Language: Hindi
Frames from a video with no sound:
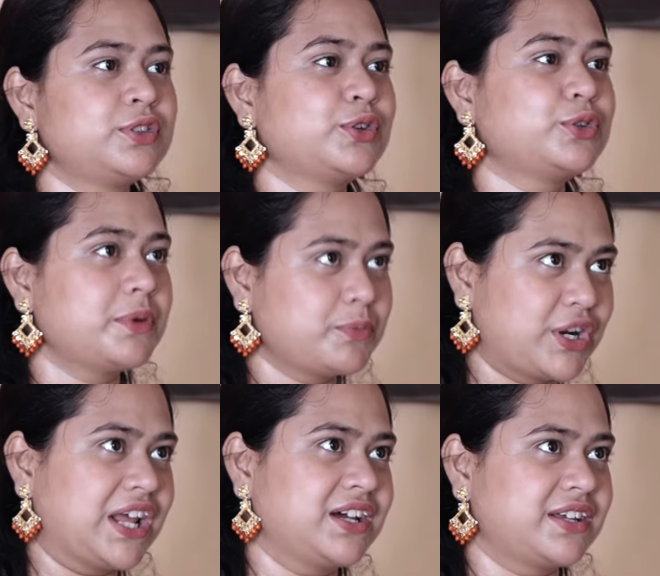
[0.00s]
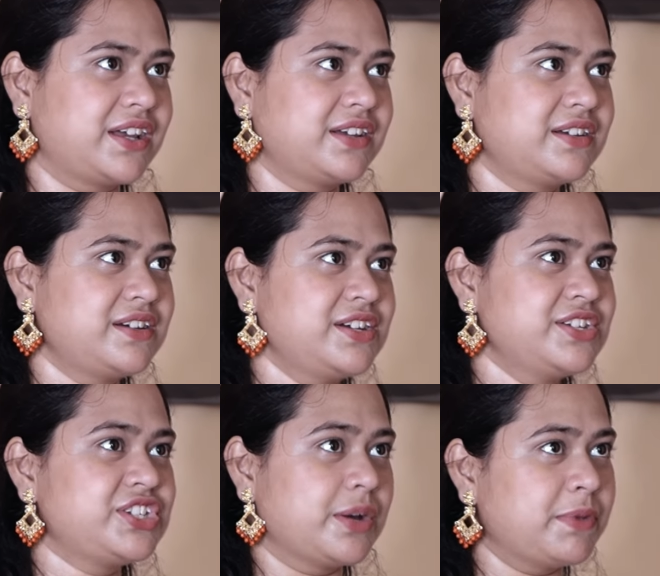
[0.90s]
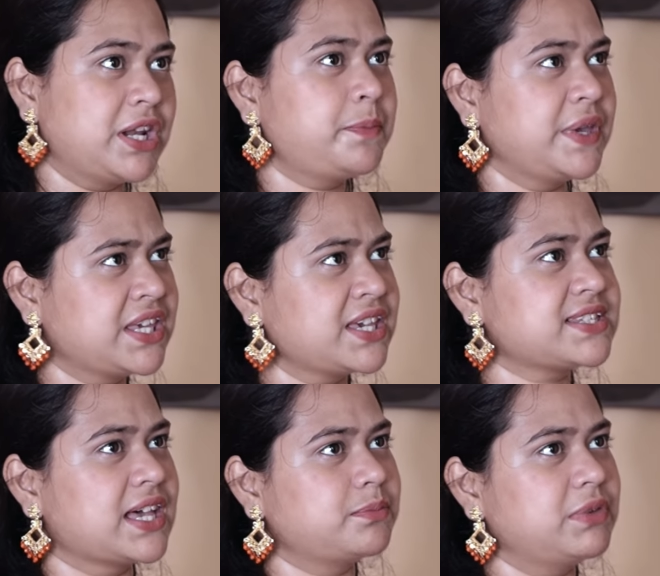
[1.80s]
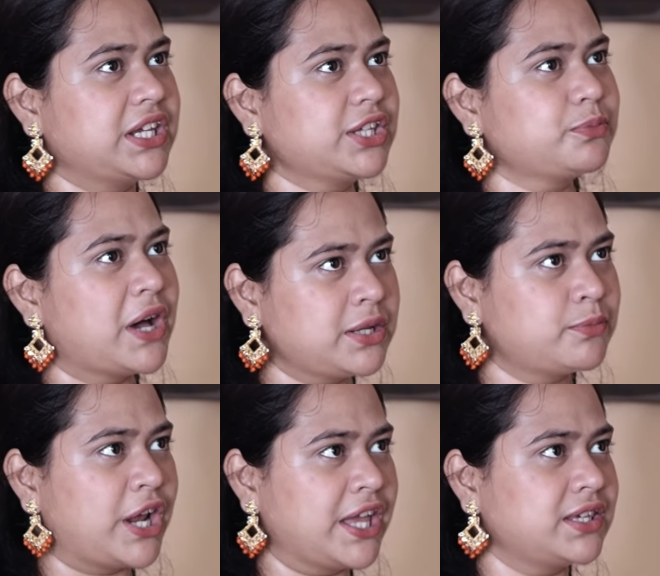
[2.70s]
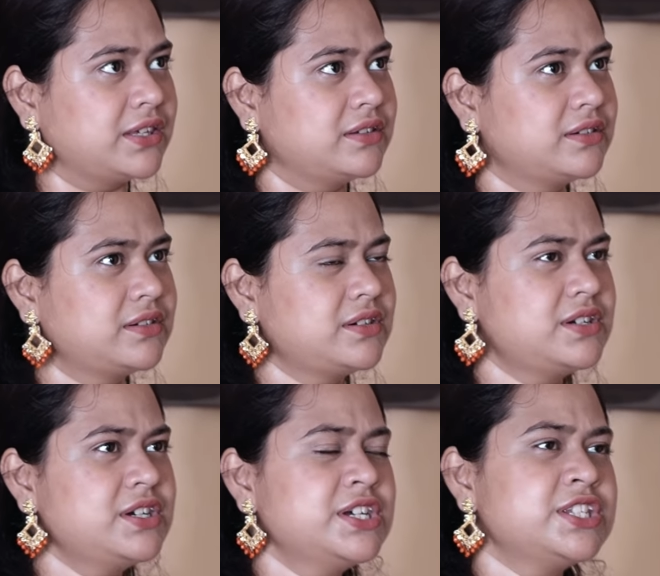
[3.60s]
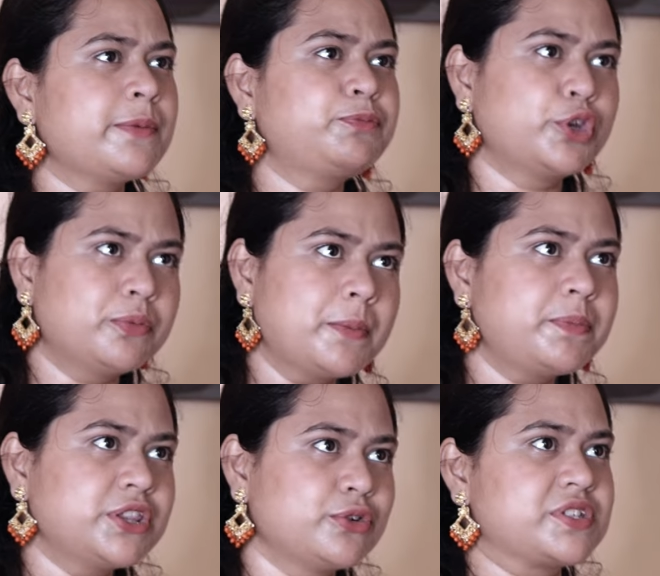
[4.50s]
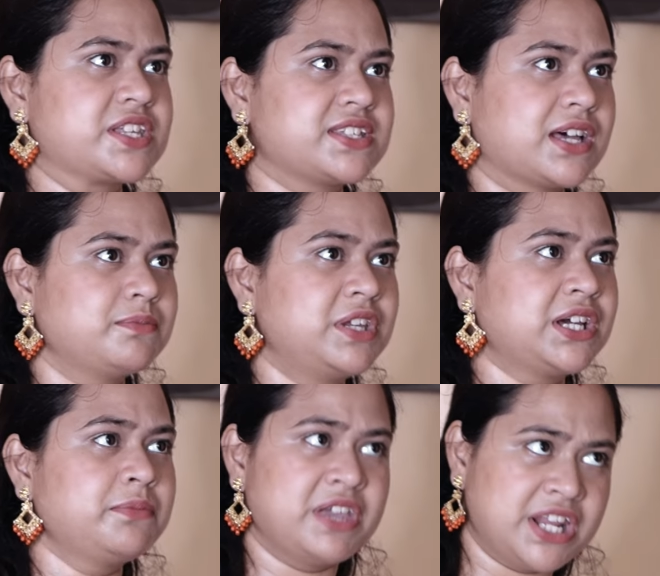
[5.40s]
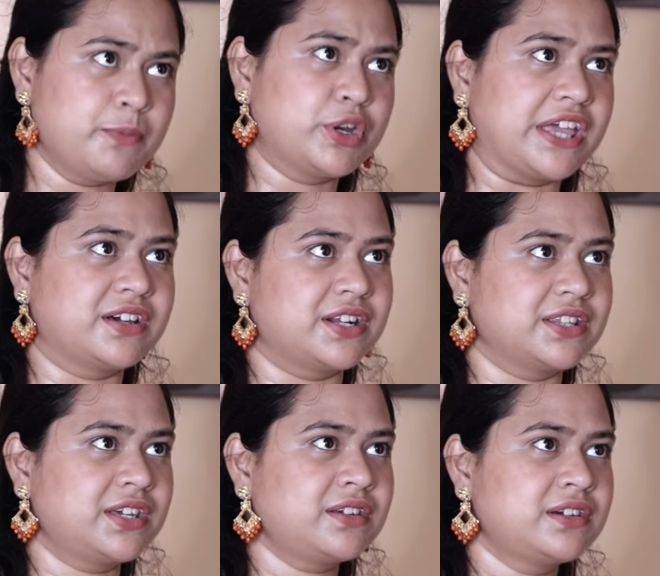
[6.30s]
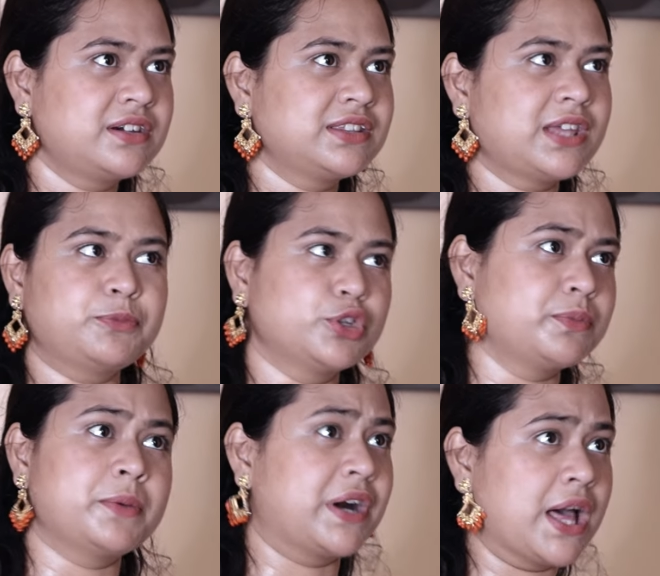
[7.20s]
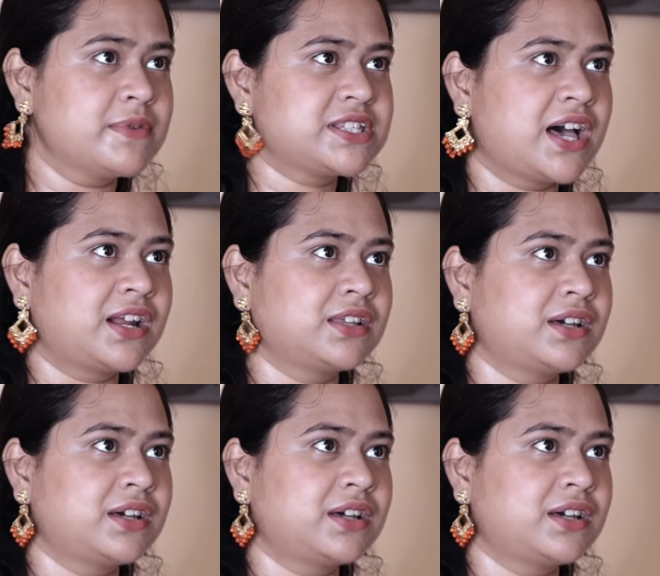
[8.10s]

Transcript: तो तुम्हें बुरा लग रहा है जब मैंने पिंकी के साथ मिलके तुम्हारी बुराई की जब तुम अपने दोस्त के साथ मिलकर मेरी बुराई कर रहे थे तब तो तुम्हें बड़ा मजा आ रहा